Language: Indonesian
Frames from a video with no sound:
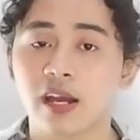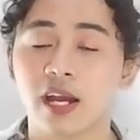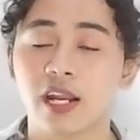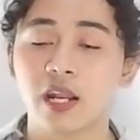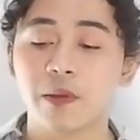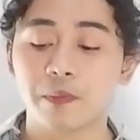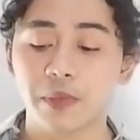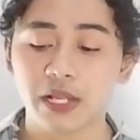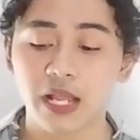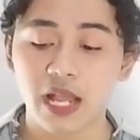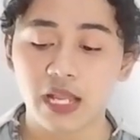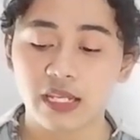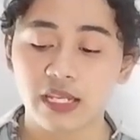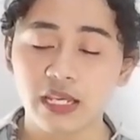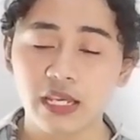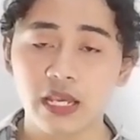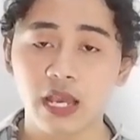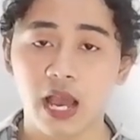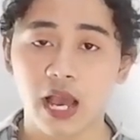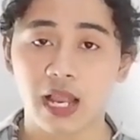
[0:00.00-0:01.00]
Karena
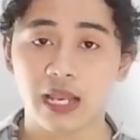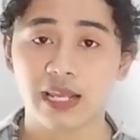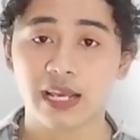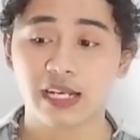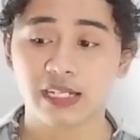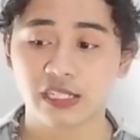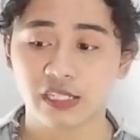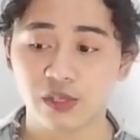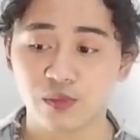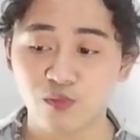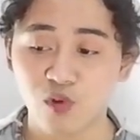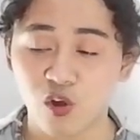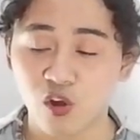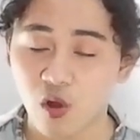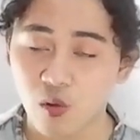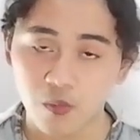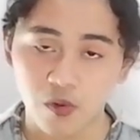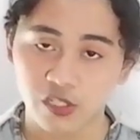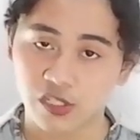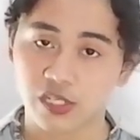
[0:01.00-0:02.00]
penyanyi alias
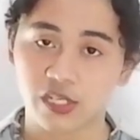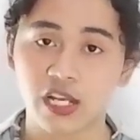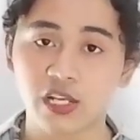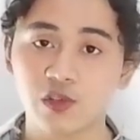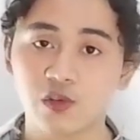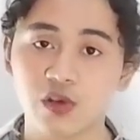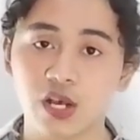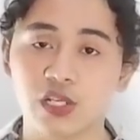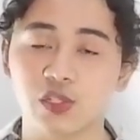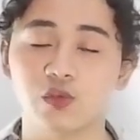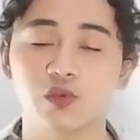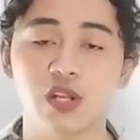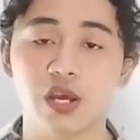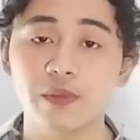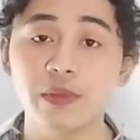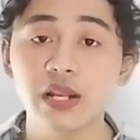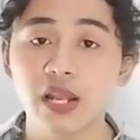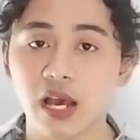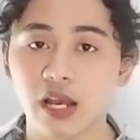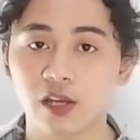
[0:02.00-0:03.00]
semua komposnya juga
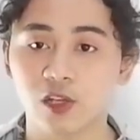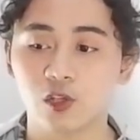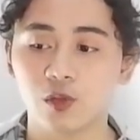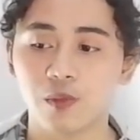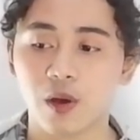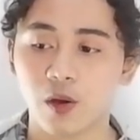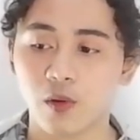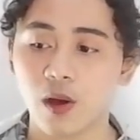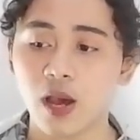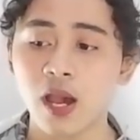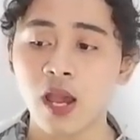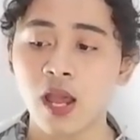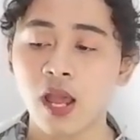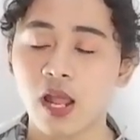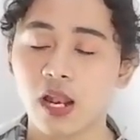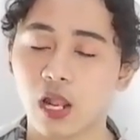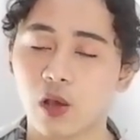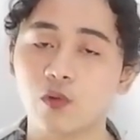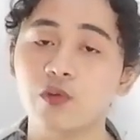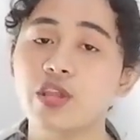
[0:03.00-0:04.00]
sudah bilang gitu bahwa
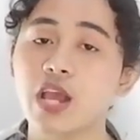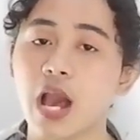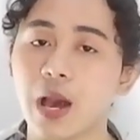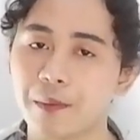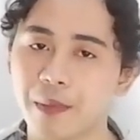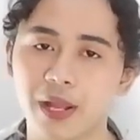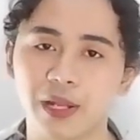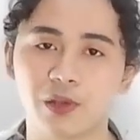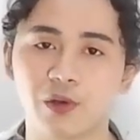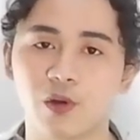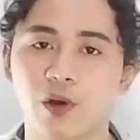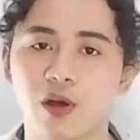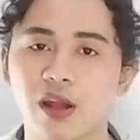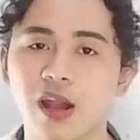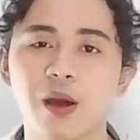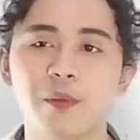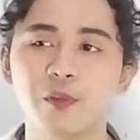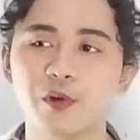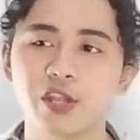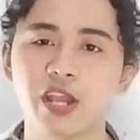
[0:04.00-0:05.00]
lagunya aman kok,
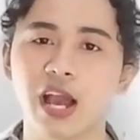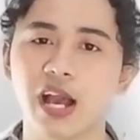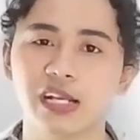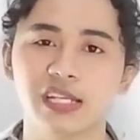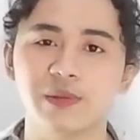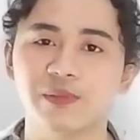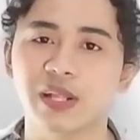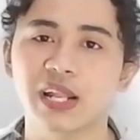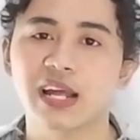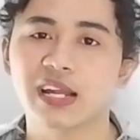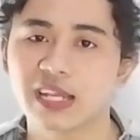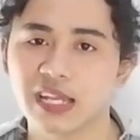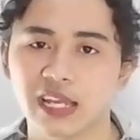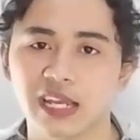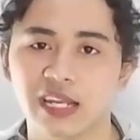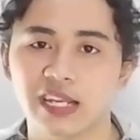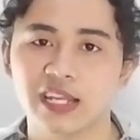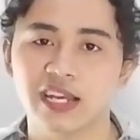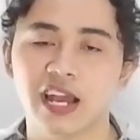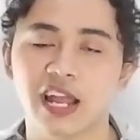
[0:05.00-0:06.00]
nggak punya hak cipta
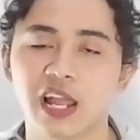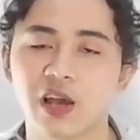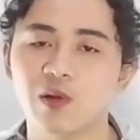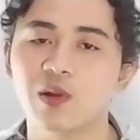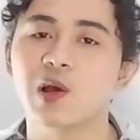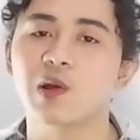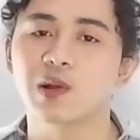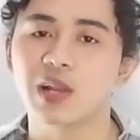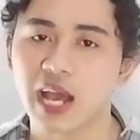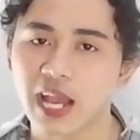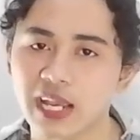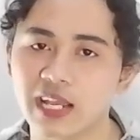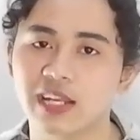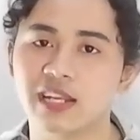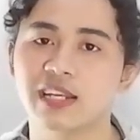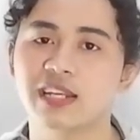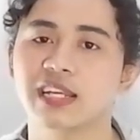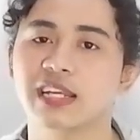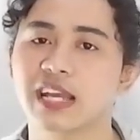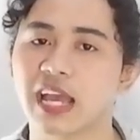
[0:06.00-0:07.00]
lagi dengan lagu-lagu
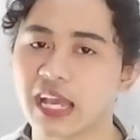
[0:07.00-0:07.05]
lain.